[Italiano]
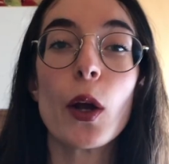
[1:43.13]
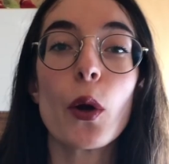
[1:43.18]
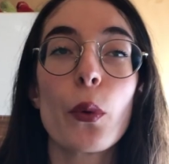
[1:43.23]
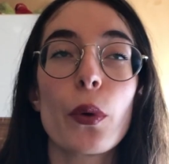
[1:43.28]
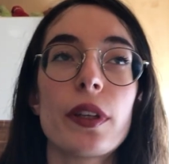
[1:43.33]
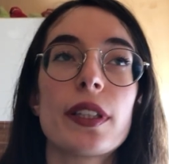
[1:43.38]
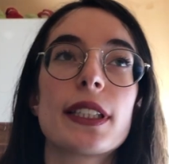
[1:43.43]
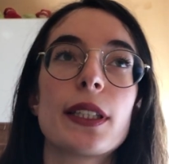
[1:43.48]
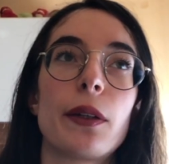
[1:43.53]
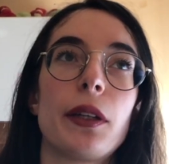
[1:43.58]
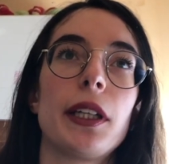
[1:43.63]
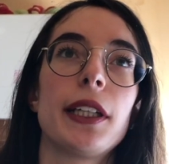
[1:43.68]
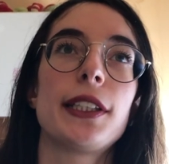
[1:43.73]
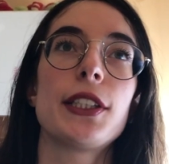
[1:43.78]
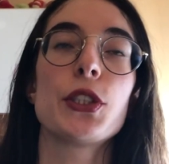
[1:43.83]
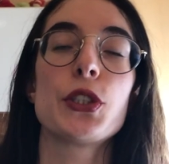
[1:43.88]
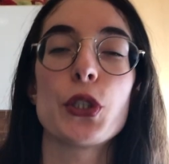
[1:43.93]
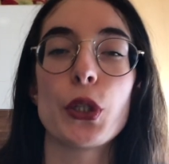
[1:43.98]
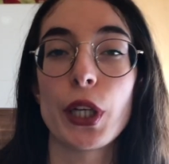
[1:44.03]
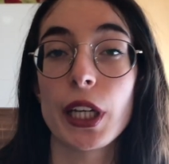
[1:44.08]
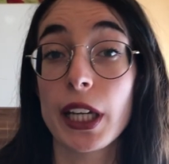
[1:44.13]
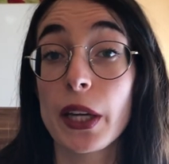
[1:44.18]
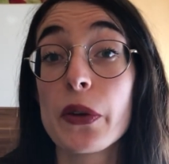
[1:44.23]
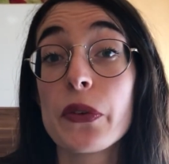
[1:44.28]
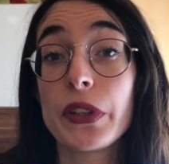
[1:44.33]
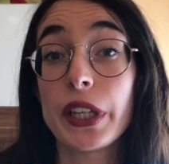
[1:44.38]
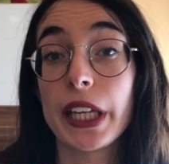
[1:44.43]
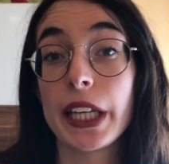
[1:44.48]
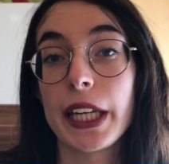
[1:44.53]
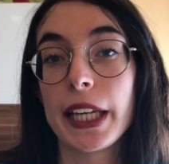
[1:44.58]
Questa è una decisione che
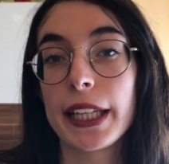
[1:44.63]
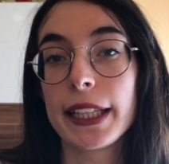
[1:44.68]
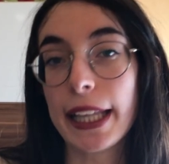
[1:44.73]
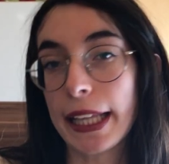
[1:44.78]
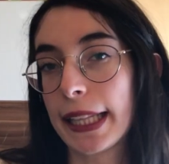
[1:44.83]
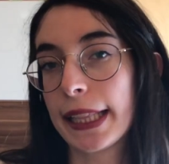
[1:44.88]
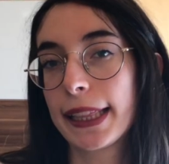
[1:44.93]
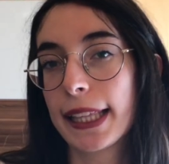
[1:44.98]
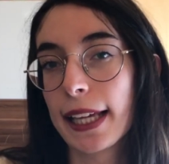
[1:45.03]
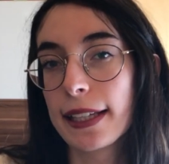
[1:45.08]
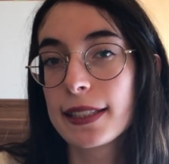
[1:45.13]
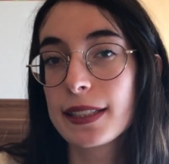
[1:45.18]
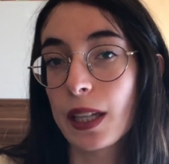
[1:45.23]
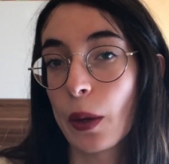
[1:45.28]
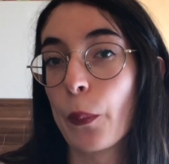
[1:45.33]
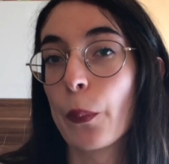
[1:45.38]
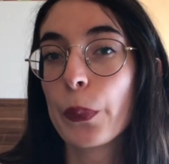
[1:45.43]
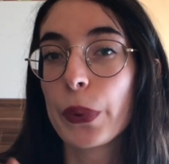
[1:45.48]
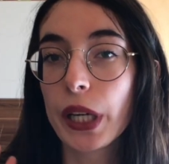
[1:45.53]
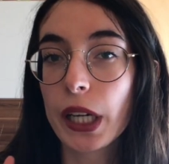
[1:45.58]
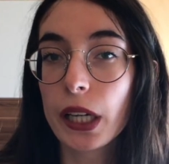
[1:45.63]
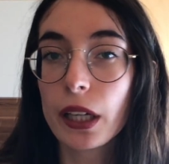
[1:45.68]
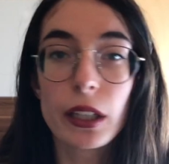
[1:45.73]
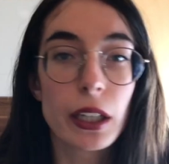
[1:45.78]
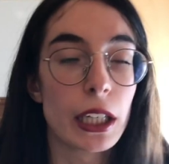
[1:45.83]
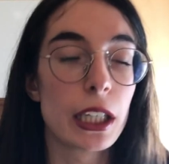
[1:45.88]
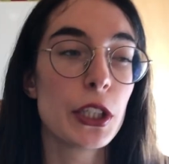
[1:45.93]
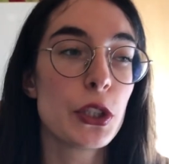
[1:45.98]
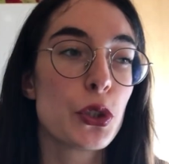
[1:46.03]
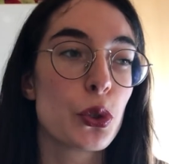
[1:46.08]
viene detta sempre
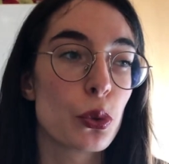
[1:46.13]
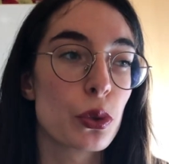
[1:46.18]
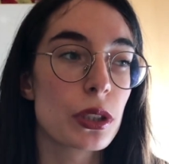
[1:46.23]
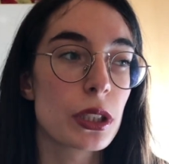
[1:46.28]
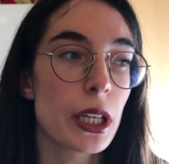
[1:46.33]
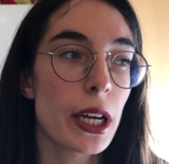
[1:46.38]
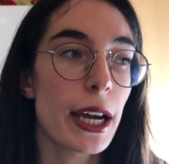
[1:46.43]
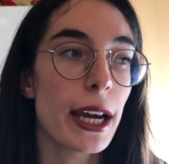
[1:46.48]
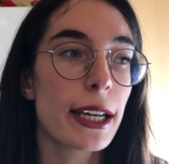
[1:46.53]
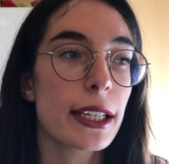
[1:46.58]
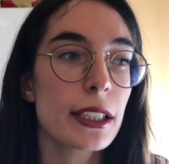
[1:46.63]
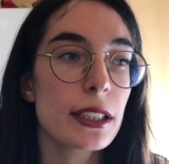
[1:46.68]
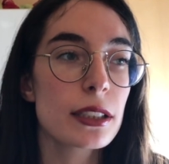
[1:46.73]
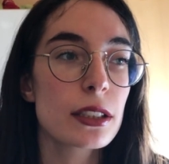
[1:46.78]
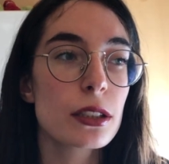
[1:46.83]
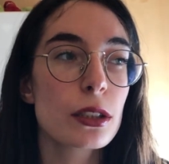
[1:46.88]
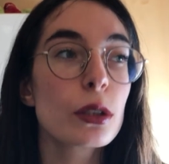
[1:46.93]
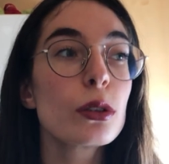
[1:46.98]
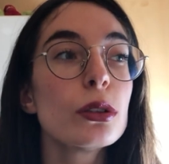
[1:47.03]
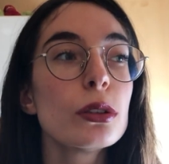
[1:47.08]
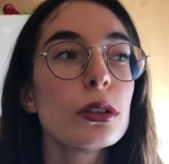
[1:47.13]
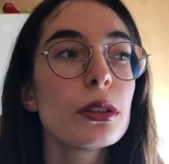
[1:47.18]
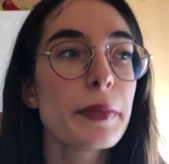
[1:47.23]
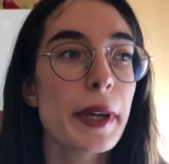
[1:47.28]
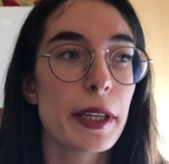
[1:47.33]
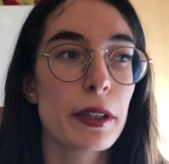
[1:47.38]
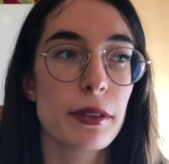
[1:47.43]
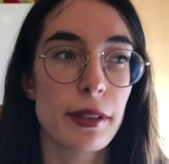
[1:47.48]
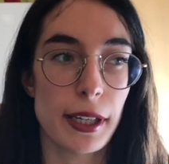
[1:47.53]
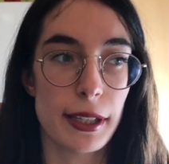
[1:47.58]
religiosa, anche se secondo
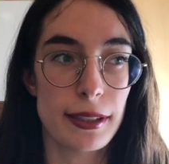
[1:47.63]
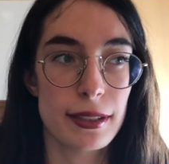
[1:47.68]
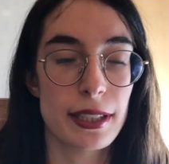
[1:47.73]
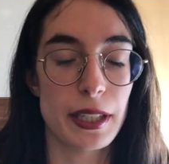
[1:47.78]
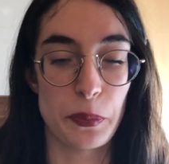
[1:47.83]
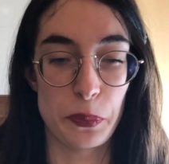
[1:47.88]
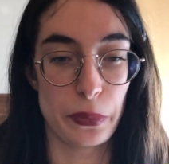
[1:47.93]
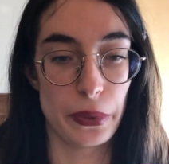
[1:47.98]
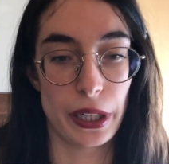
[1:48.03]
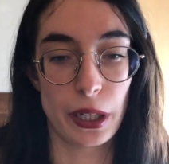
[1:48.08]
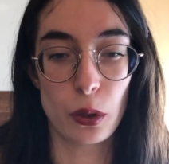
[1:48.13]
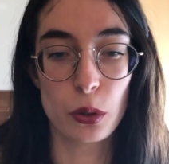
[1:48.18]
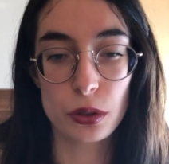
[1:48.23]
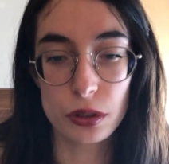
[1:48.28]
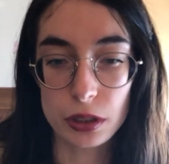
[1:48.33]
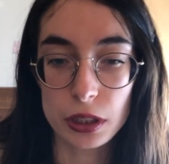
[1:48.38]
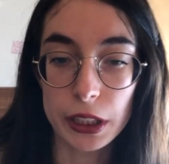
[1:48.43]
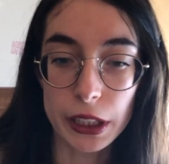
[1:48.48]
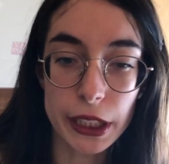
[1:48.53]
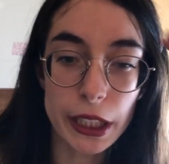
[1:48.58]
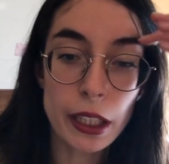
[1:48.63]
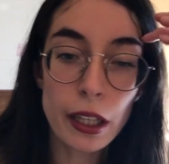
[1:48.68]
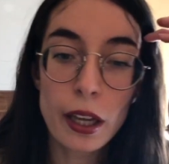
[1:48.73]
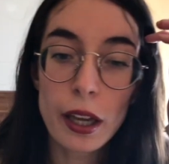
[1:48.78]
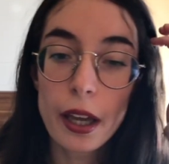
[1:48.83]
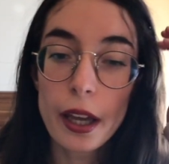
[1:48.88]
me non è sempre così,